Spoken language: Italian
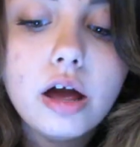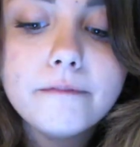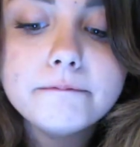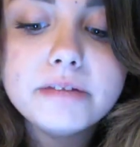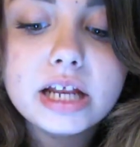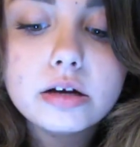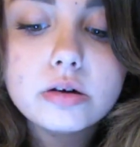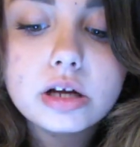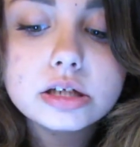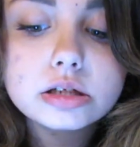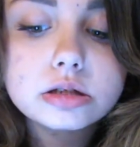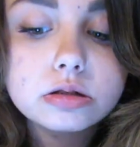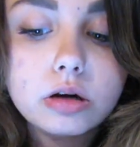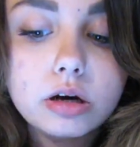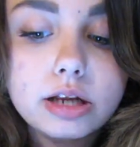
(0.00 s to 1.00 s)
Vi leggo la
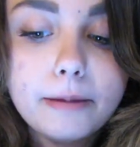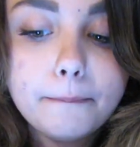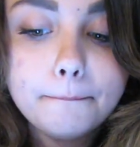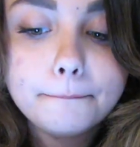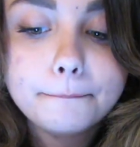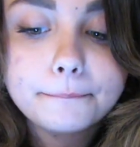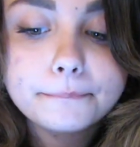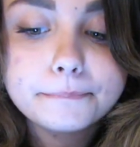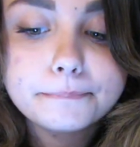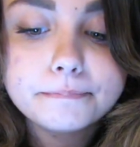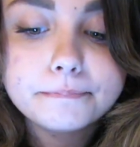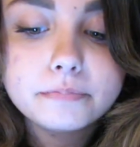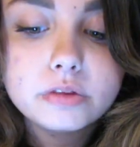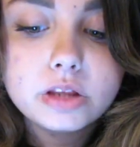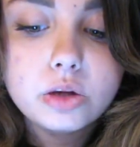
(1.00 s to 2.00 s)
storia
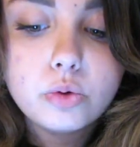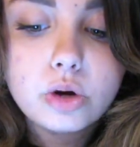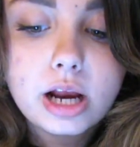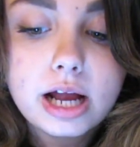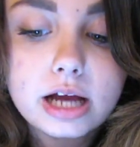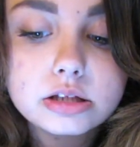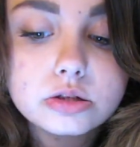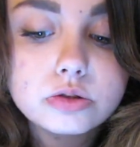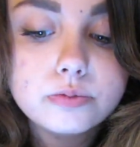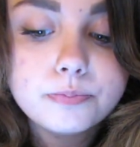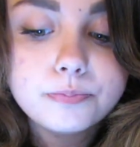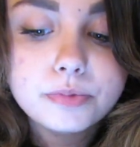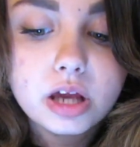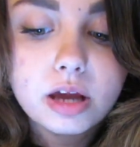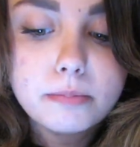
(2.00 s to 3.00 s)
di un ragazzo
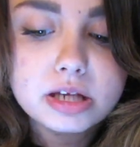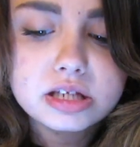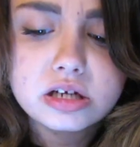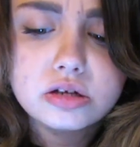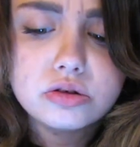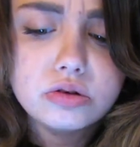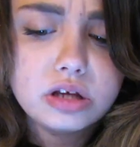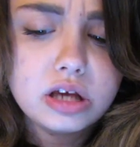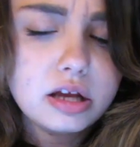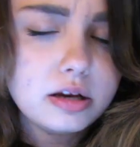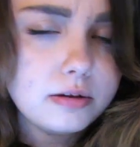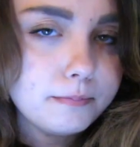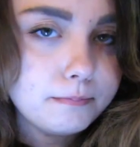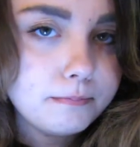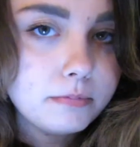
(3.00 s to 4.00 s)
che mi ha scritto
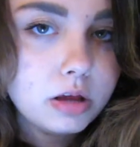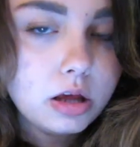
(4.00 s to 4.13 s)
ieri